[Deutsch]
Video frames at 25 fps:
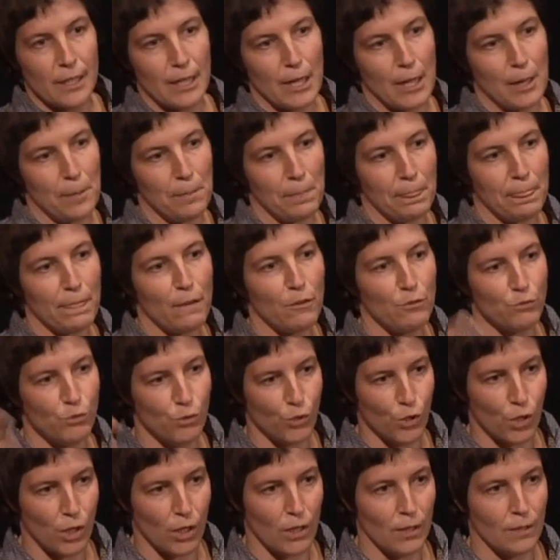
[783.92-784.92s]
ähm,
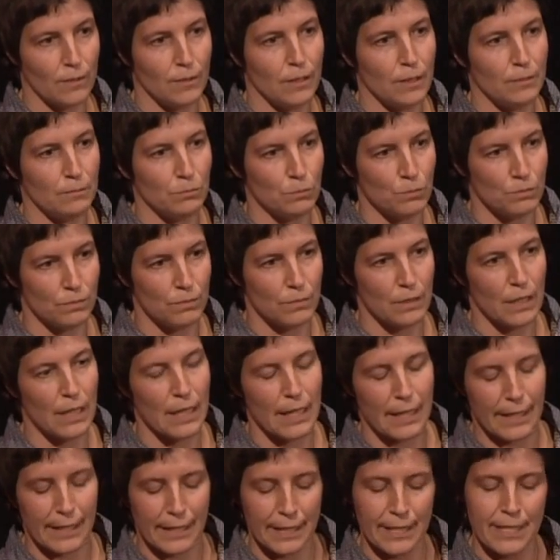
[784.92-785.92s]
vor ähm,
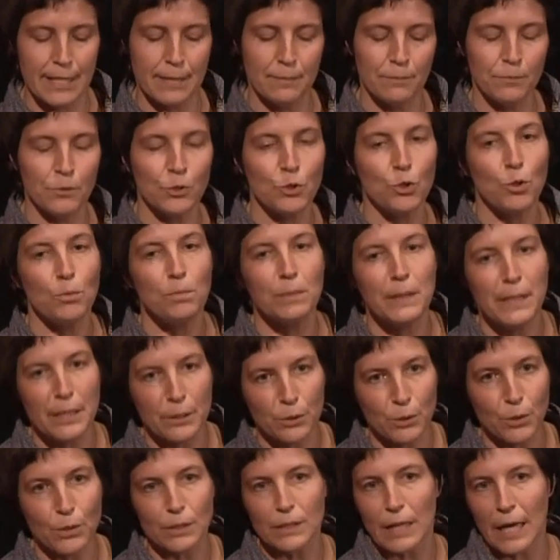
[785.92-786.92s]
illegitimen
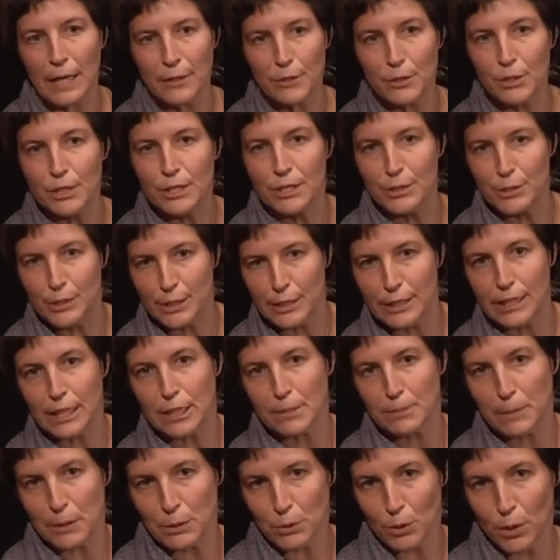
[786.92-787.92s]
Kopierungen dadurch schützt,
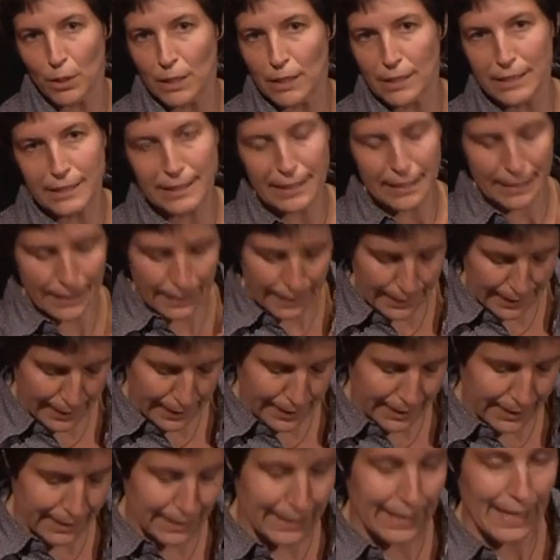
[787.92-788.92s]
dass man deutlich sieht, es
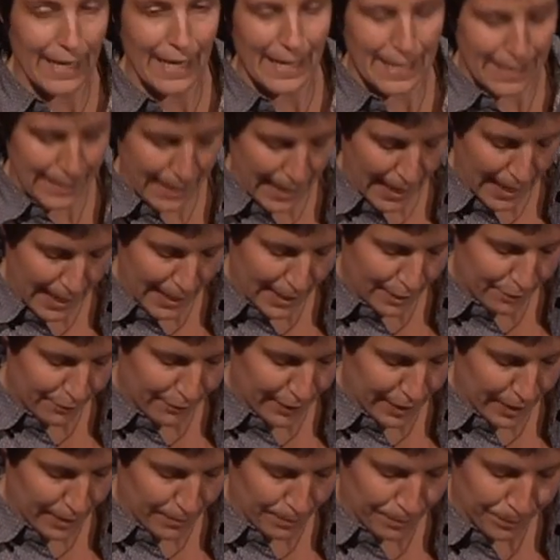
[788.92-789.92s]
ist ein
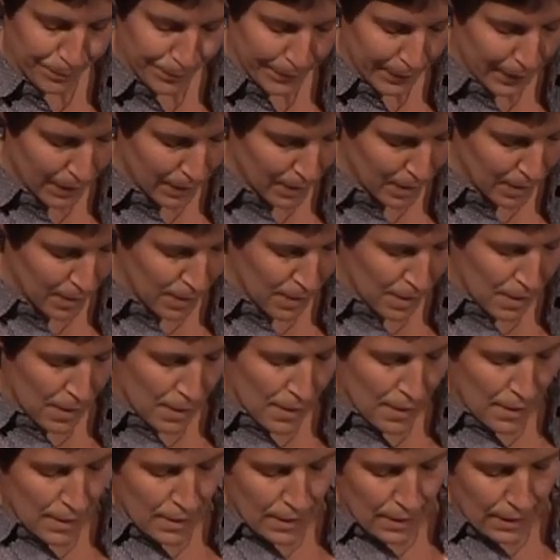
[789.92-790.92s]
DSKS-Film.
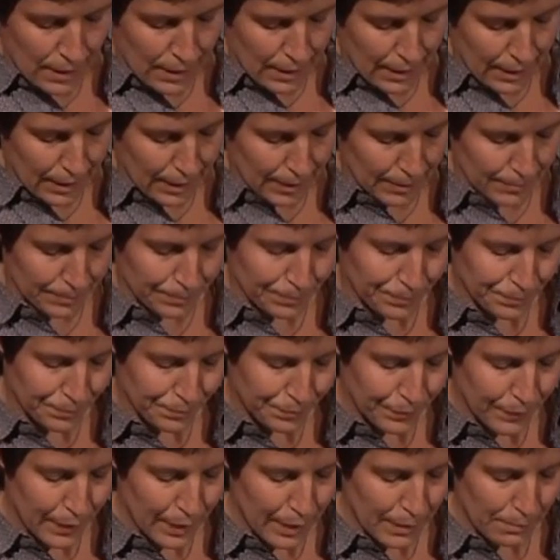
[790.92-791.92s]

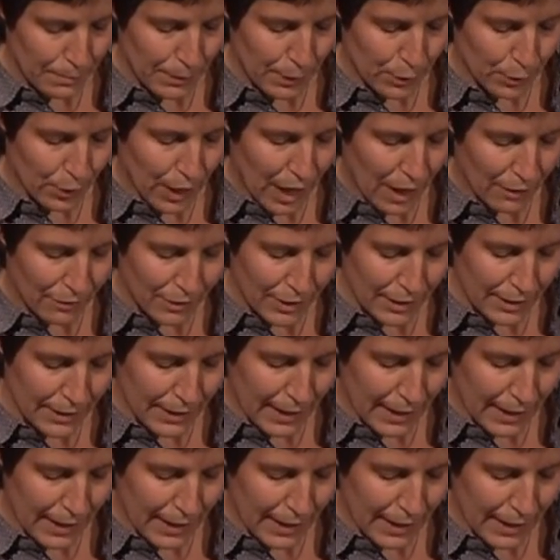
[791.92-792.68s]
Ähm, die biografischen